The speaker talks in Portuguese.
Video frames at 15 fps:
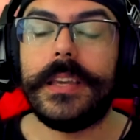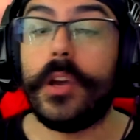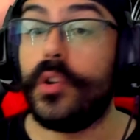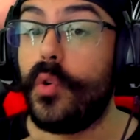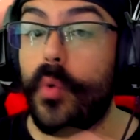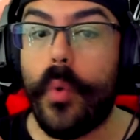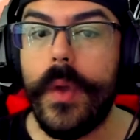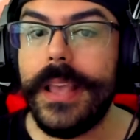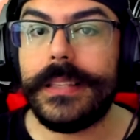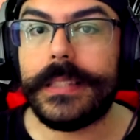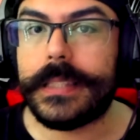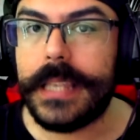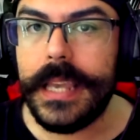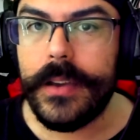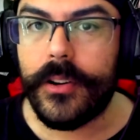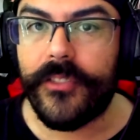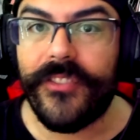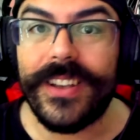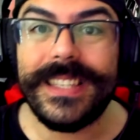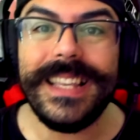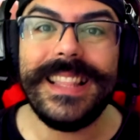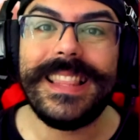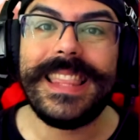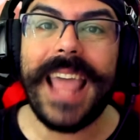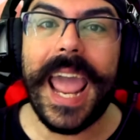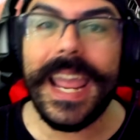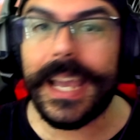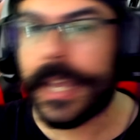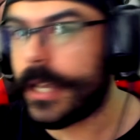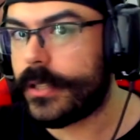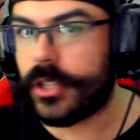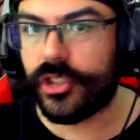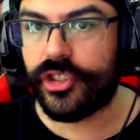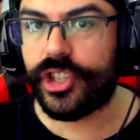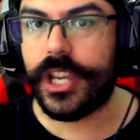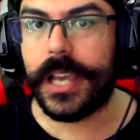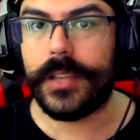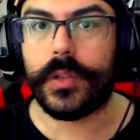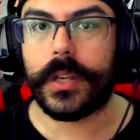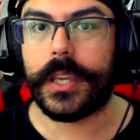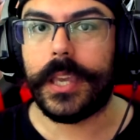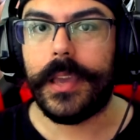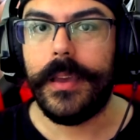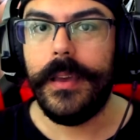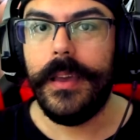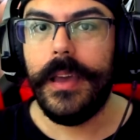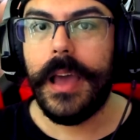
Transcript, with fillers: Eu não conhecia, eu não fazia ideia que existia isso aqui.